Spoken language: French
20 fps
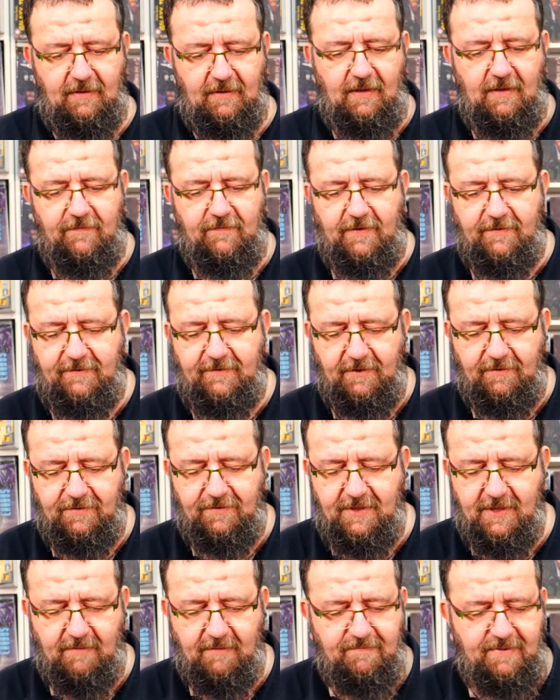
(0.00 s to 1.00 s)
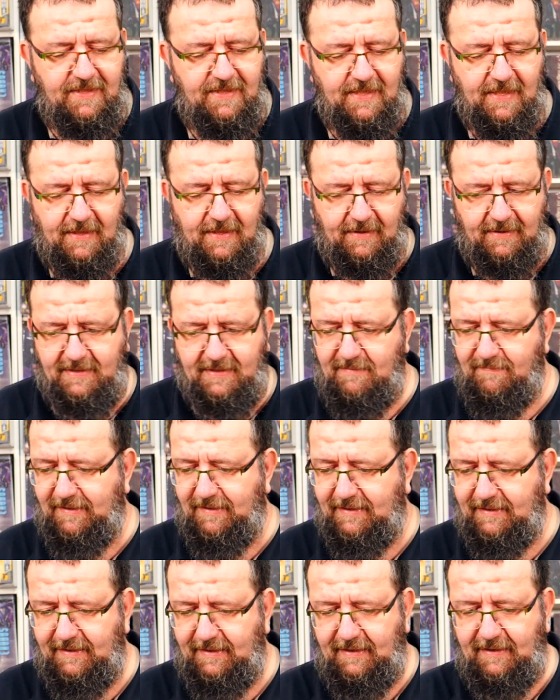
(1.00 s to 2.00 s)
Elle va faire un tir bizarre, c'est pas
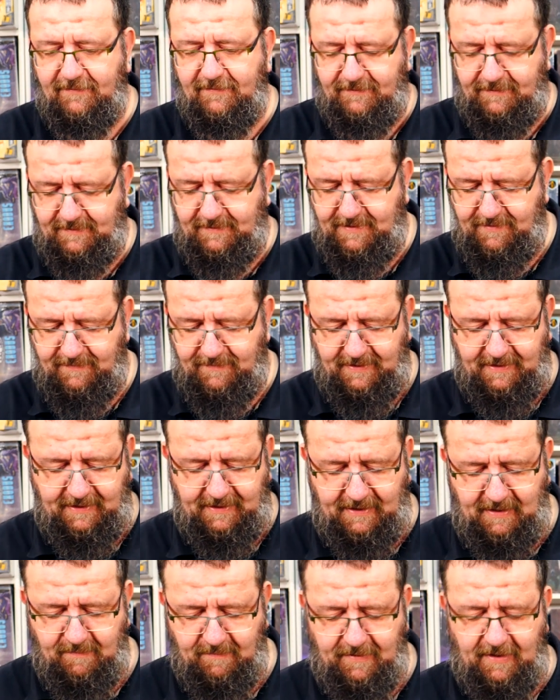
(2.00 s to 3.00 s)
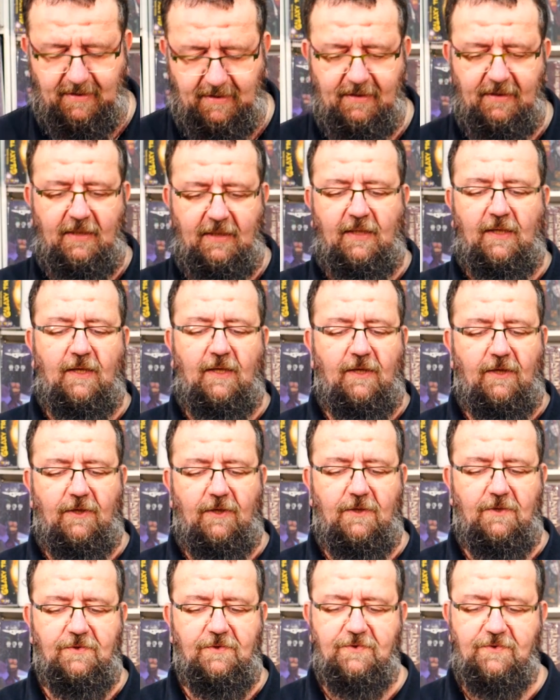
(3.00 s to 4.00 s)
très grave. C'est s'est fait attaquer par
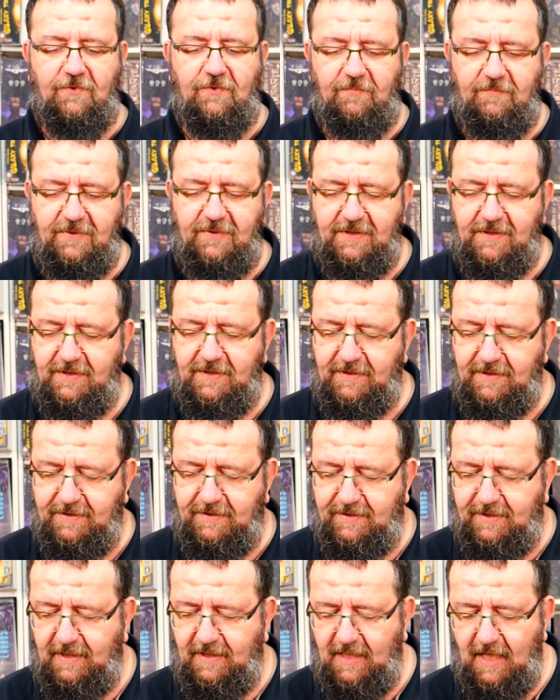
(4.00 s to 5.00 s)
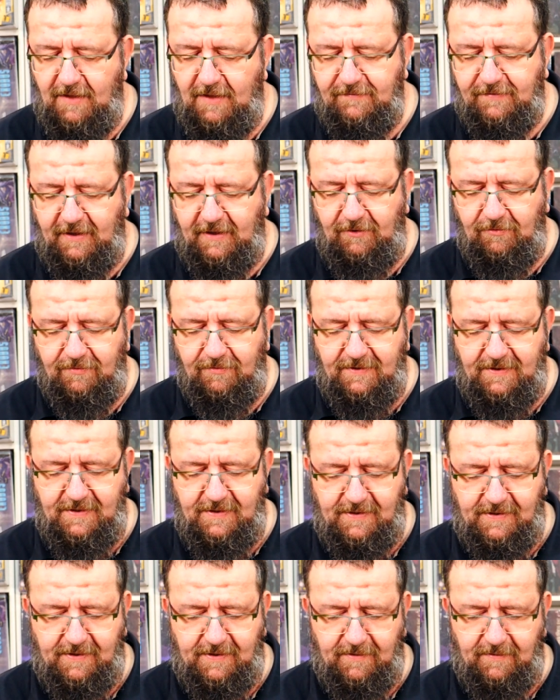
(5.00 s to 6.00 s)
un zombie, la vraie
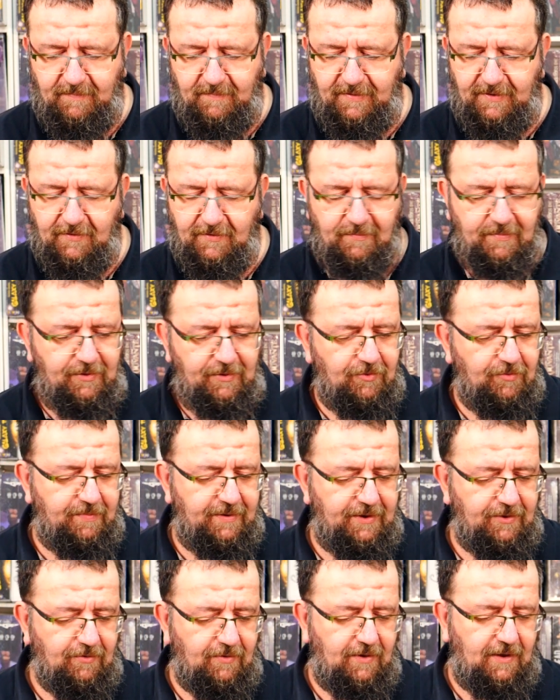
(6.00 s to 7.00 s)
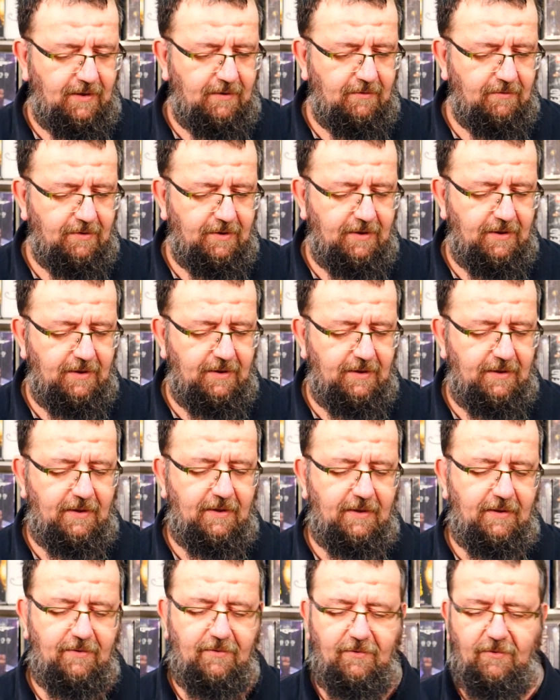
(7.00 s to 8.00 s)
notice, P1, P2, P3, ok,
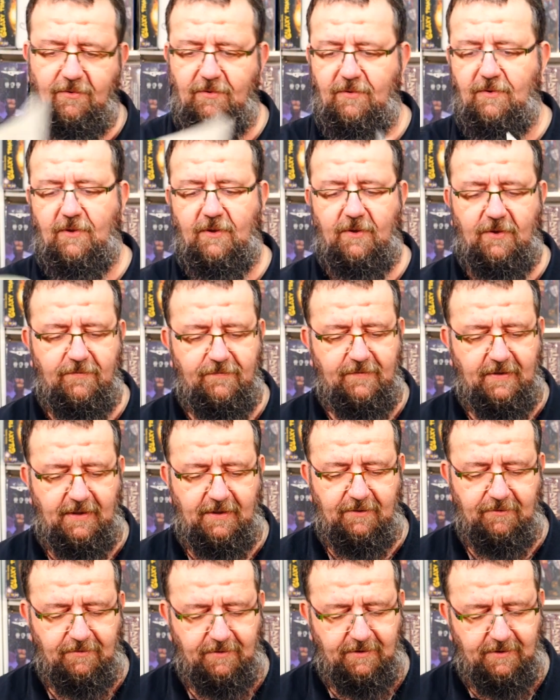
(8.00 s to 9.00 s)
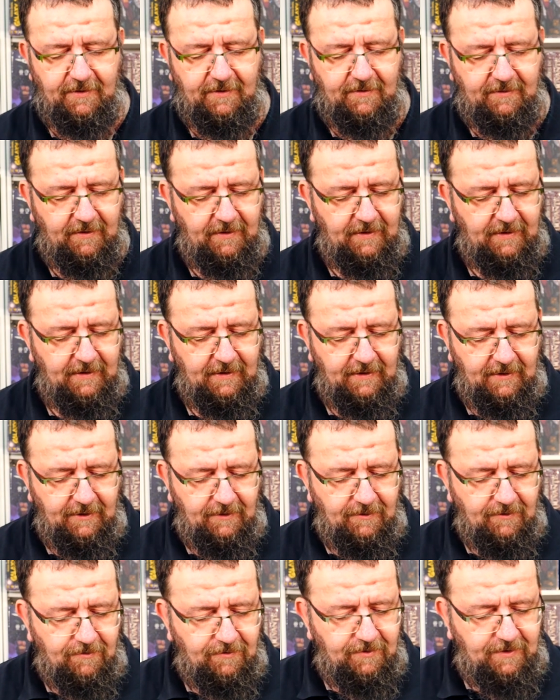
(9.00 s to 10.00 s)
le 1 va là-dedans,
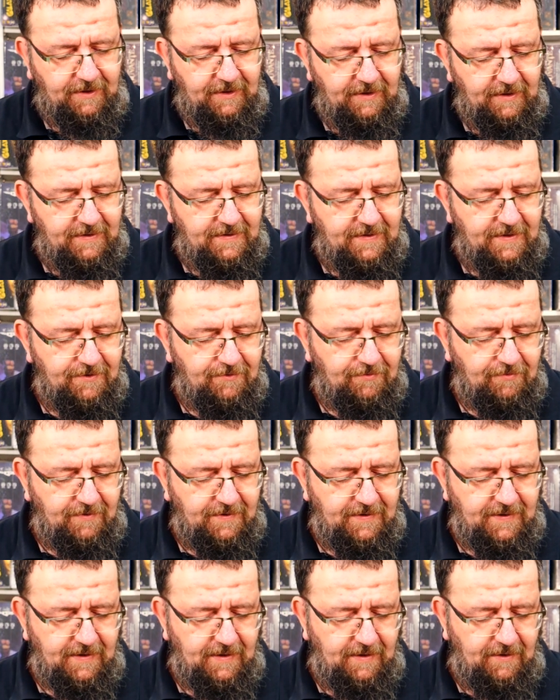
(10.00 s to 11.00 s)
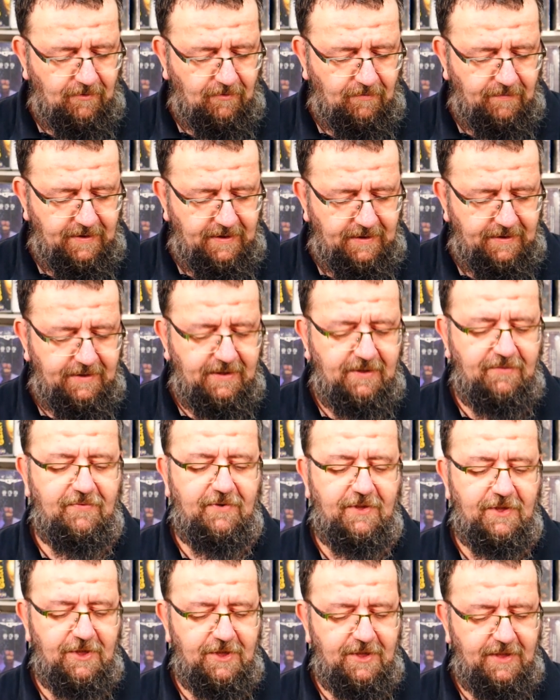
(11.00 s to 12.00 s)
ok, c'est succinct, on met les 10
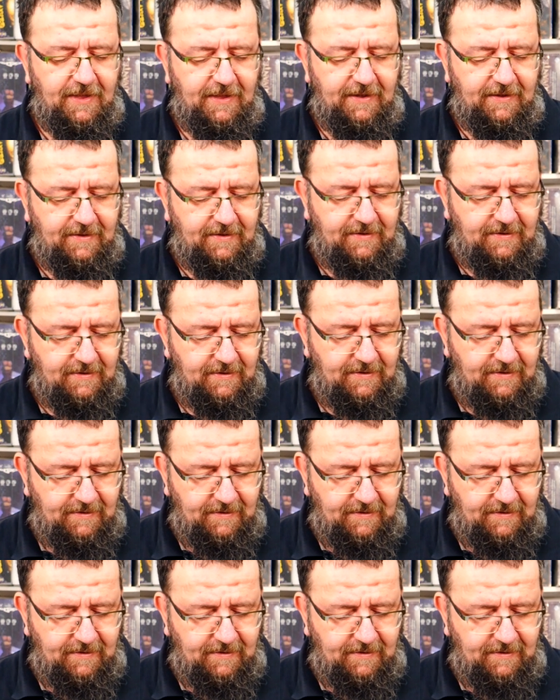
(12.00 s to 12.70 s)
fléchettes,